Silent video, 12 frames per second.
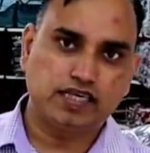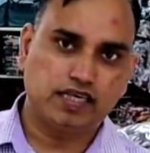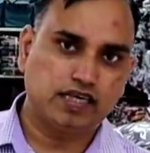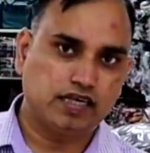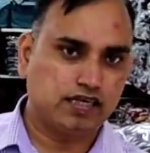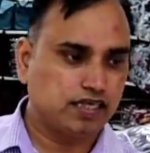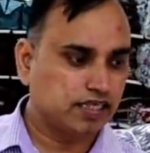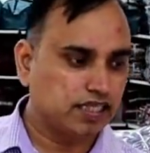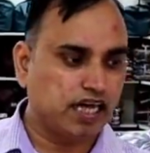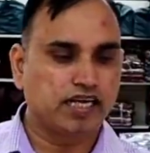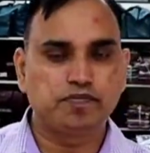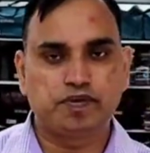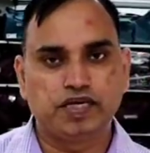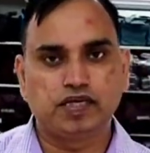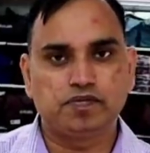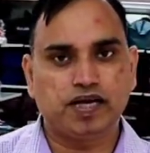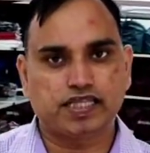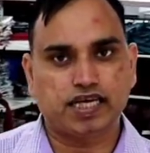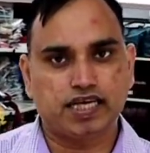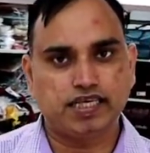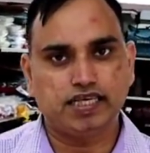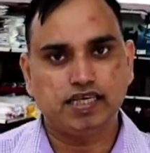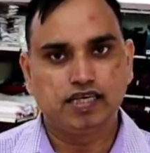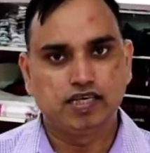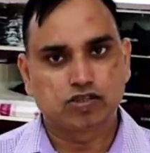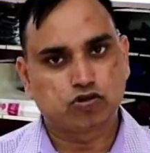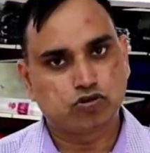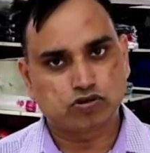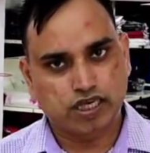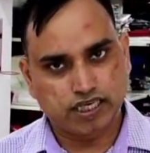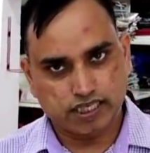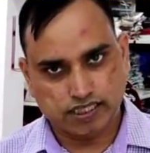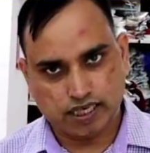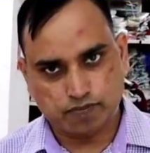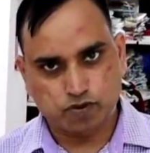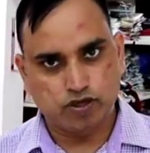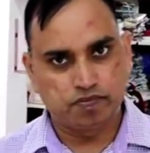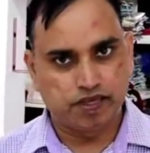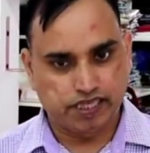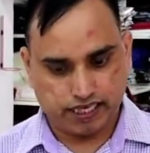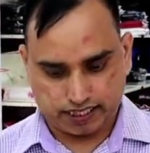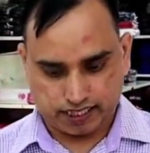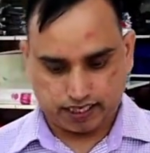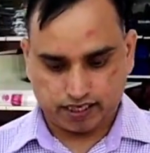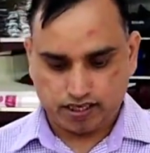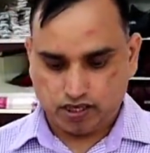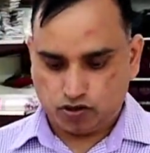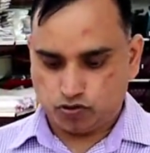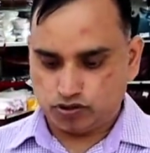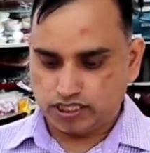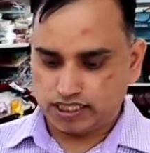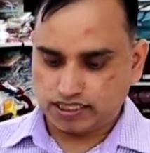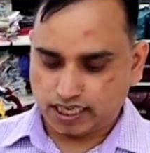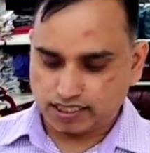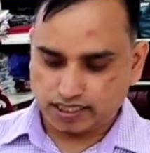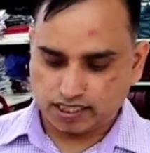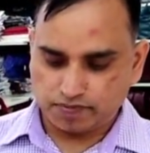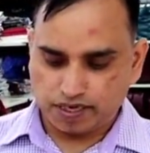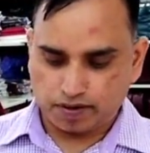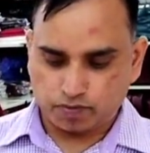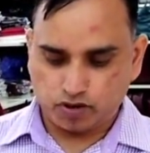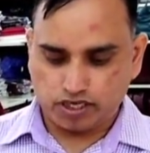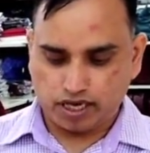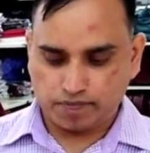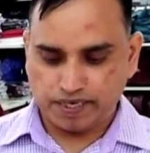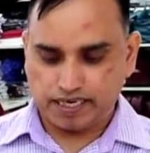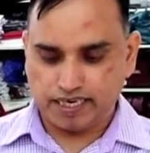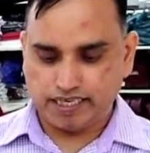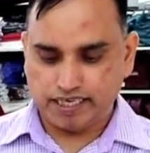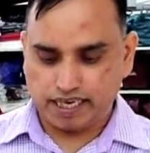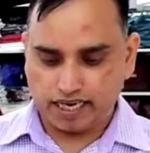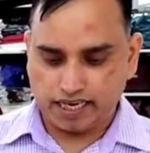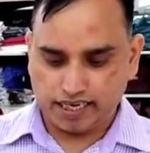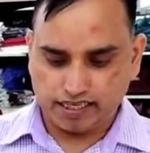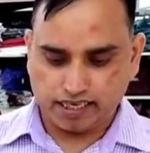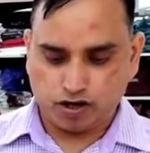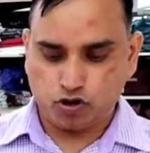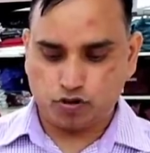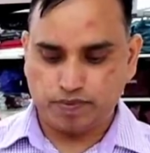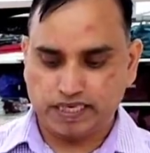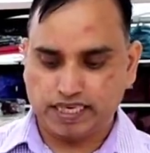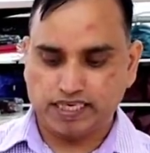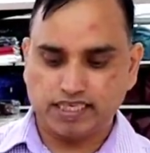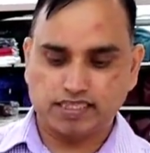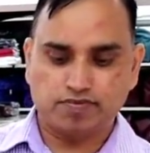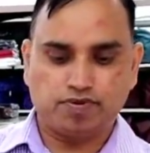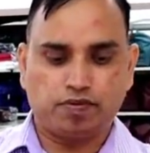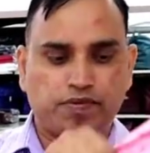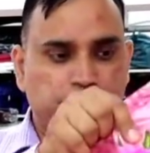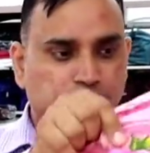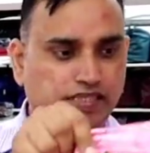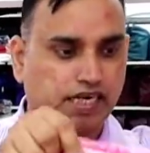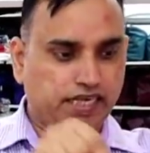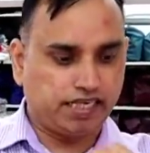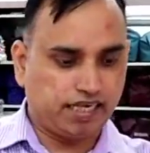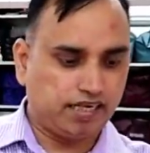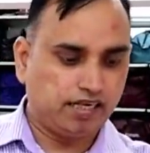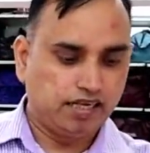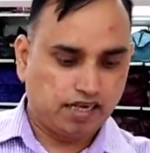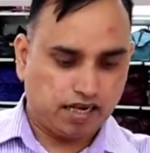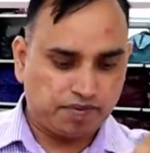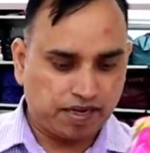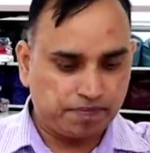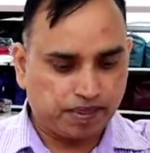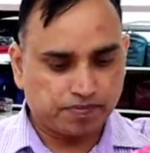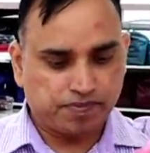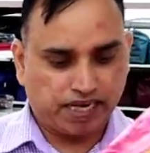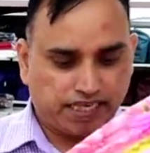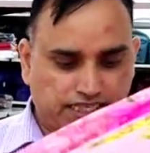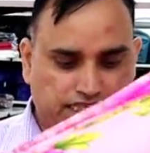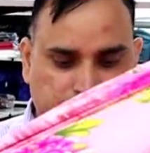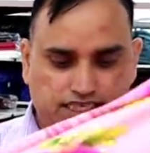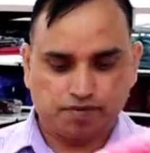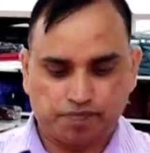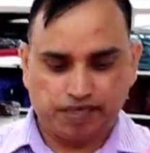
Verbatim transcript: एक दानी प्रिंट में आता है ये तो उस तरीके से आपको ये मिल जाता है उसी के साथ साथ में आपको यहाँ पे रेनियल है या और भी कई ऐसे फैब्रिक में साड़ियाँ हमारे पास बनाई जाती है